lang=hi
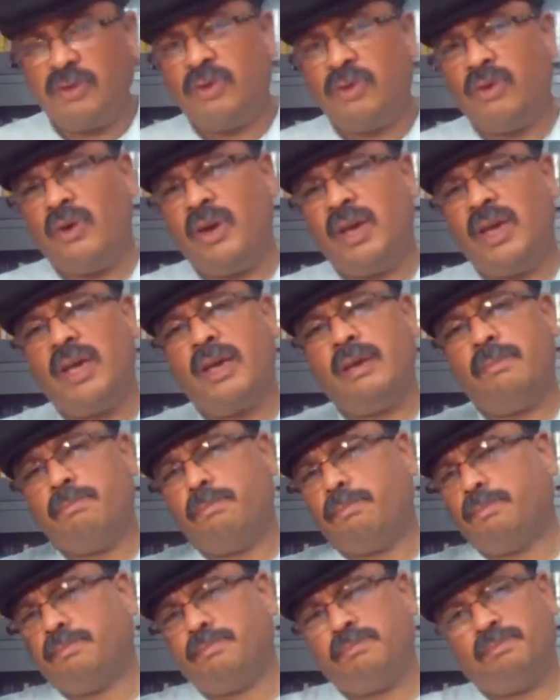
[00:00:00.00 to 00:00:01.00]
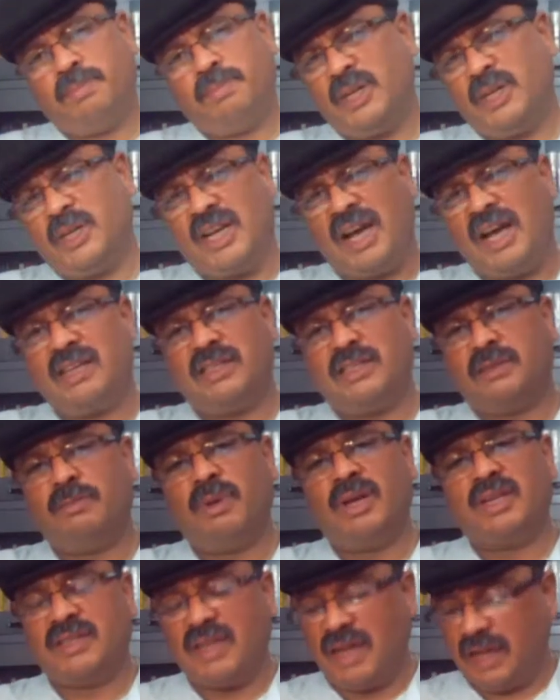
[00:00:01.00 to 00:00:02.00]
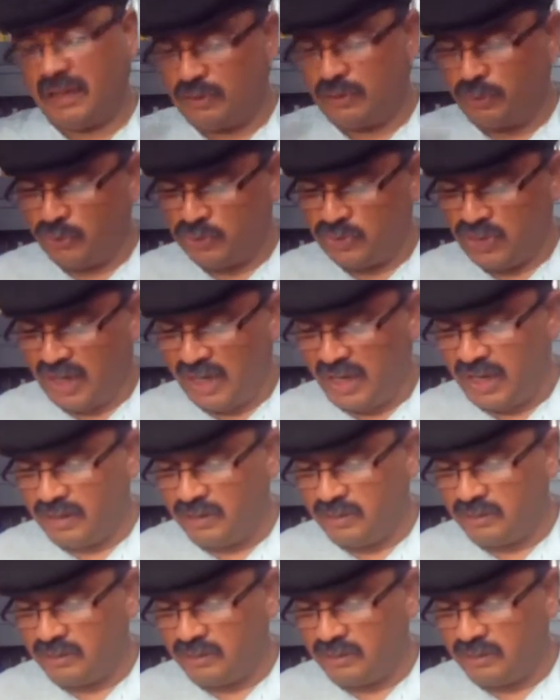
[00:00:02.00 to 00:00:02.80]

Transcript: कोई पचास बरसात गुज़रे